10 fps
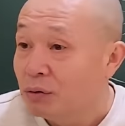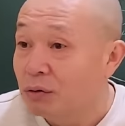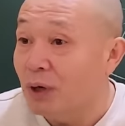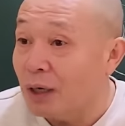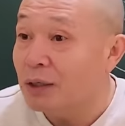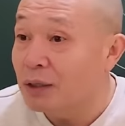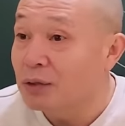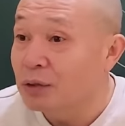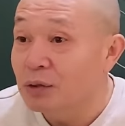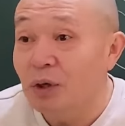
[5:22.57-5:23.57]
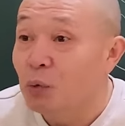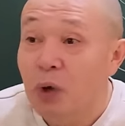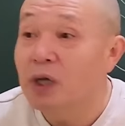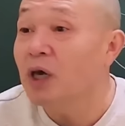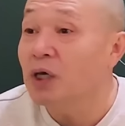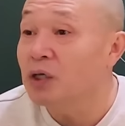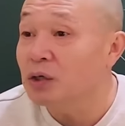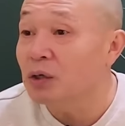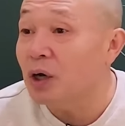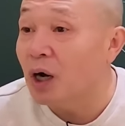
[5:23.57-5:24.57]
그걸 알아야 돼. 그러니까
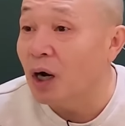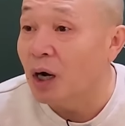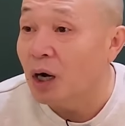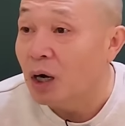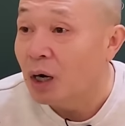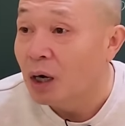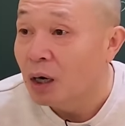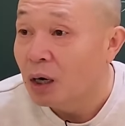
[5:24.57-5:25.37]
외계인인 거야.